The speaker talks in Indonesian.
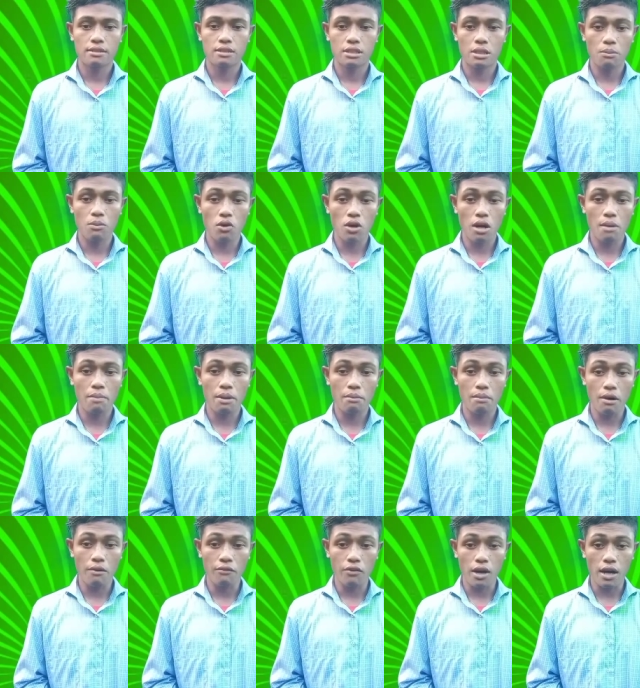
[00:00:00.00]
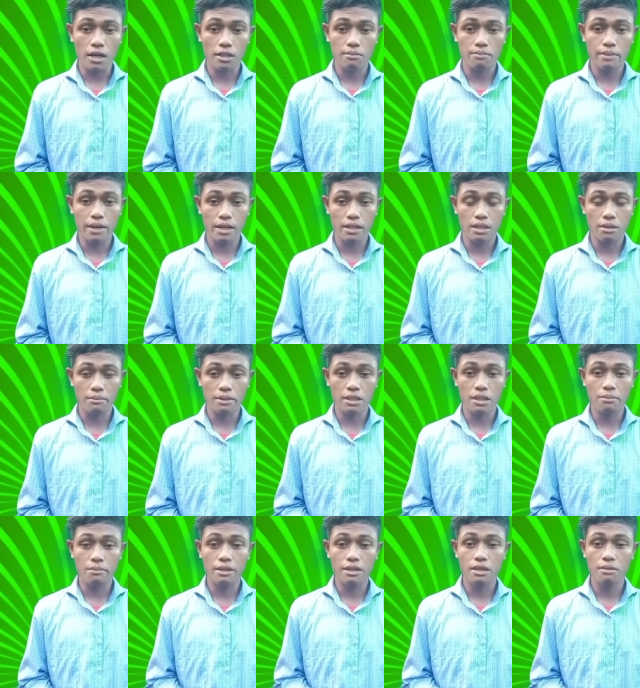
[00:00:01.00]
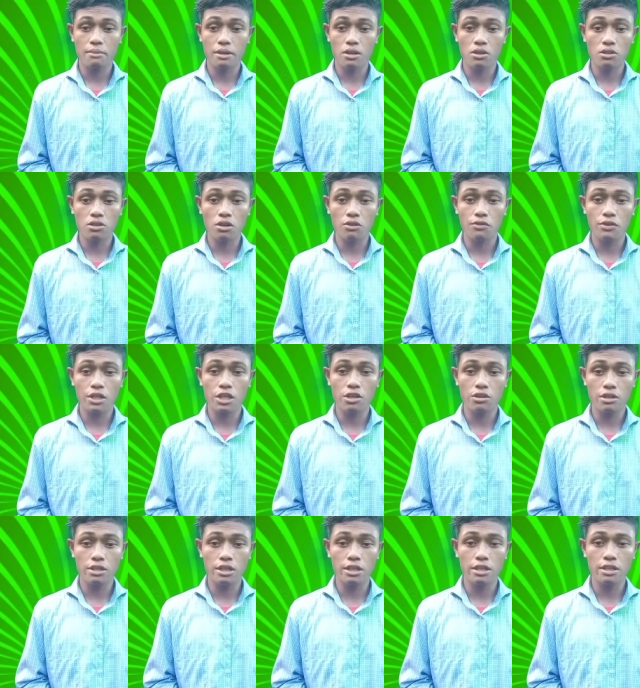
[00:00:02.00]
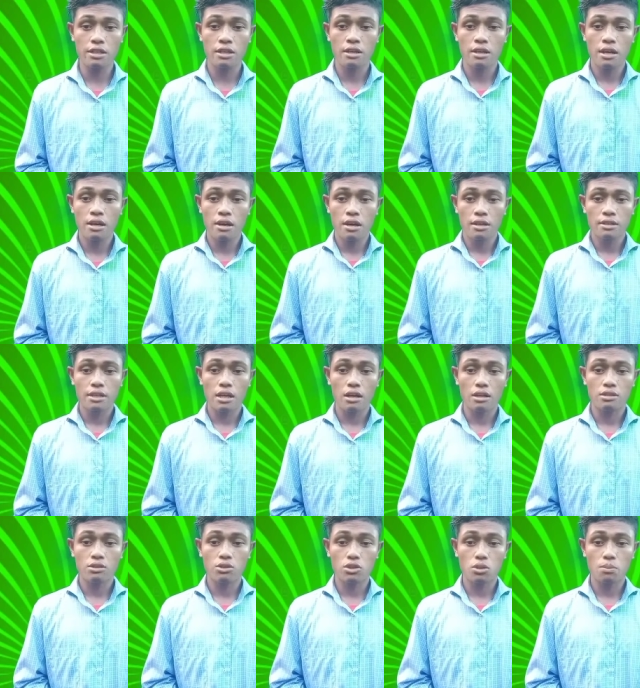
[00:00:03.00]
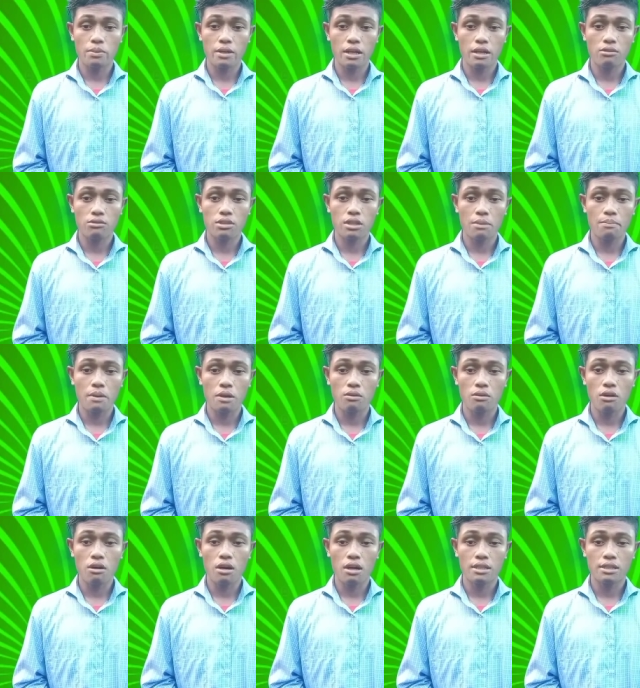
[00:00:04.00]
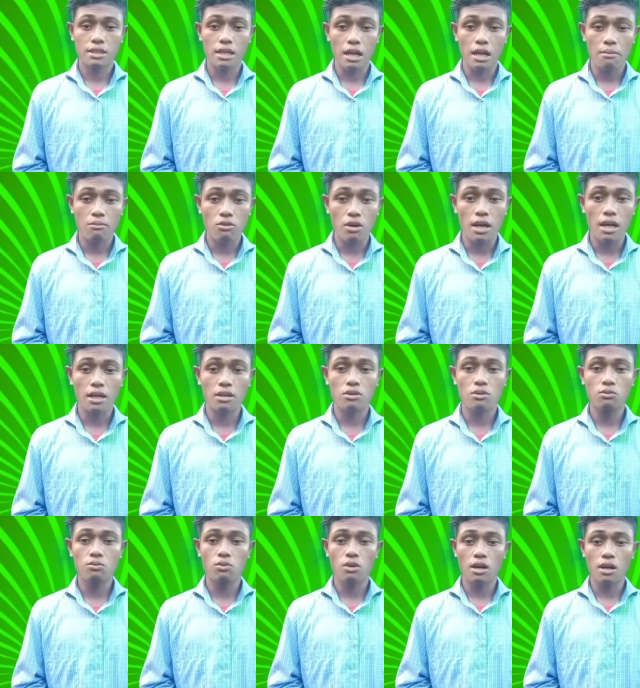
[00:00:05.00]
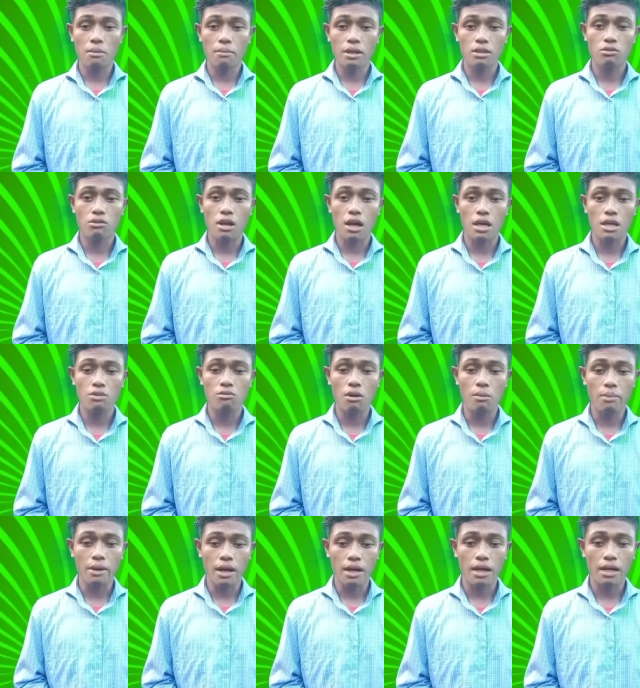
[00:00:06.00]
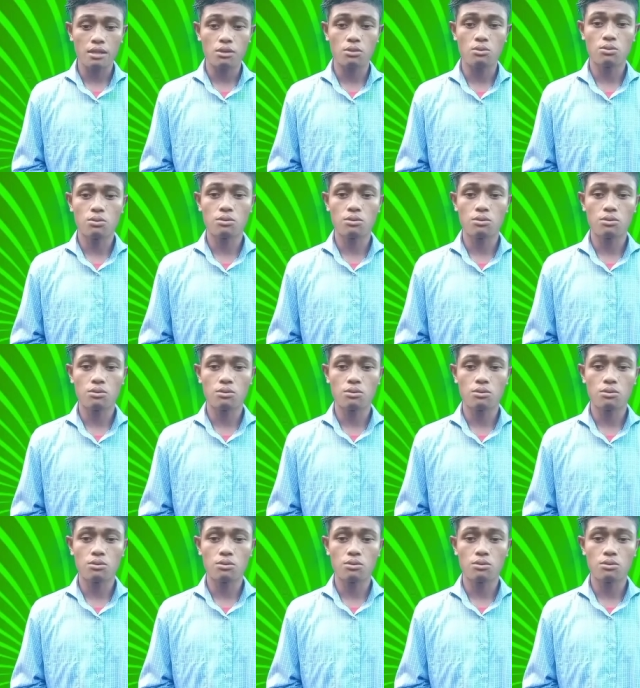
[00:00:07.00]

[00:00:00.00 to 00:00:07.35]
Semoga bermanfaat bagi teman-teman yang menonton video ini saya tutup dengan ucapan wassalamualaikum warahmatullahi wabarakatuh.